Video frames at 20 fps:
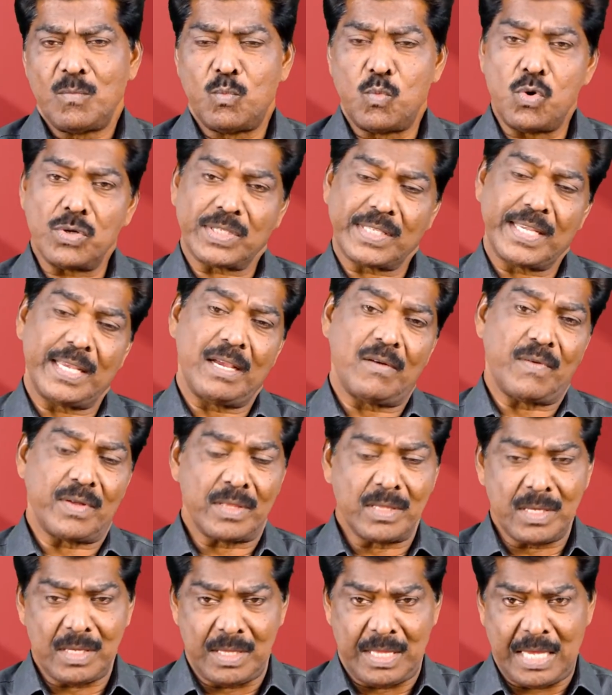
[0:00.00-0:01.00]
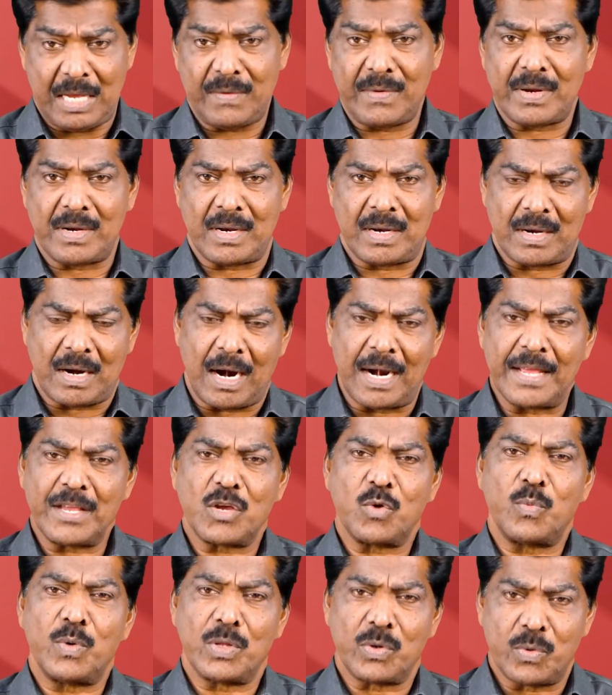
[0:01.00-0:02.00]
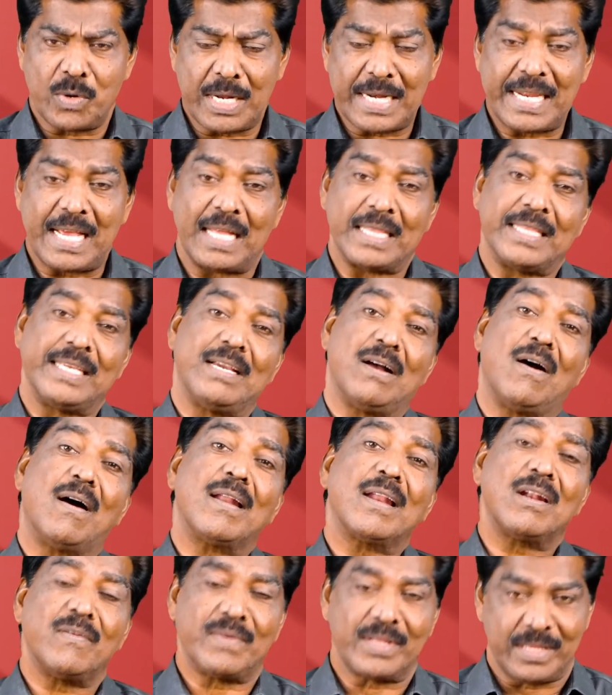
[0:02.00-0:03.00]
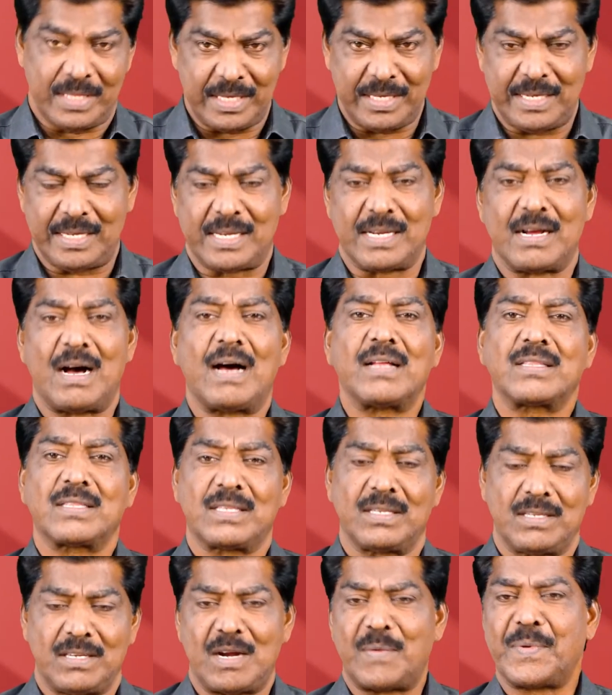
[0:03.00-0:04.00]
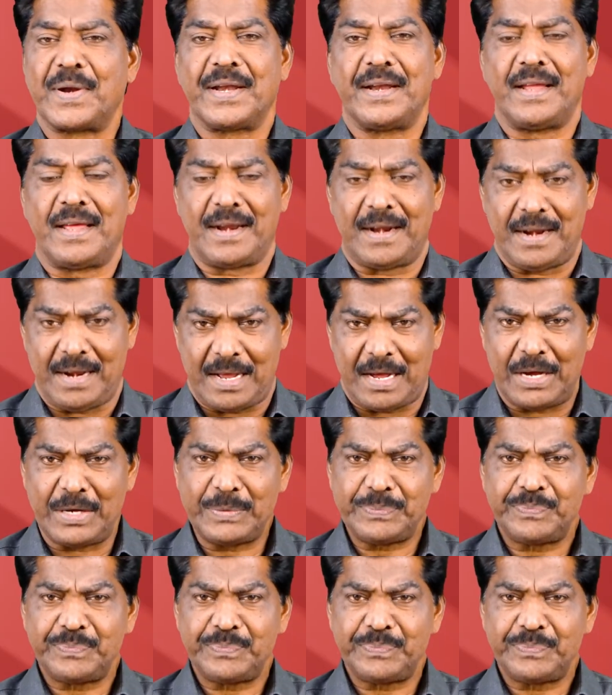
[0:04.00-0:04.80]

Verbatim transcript: மோசையை வந்து தேவன் அழைக்கும் பொழுது கூட நீ அதிகாலையில் வந்து காத்துரு அப்படின்னாருன்னா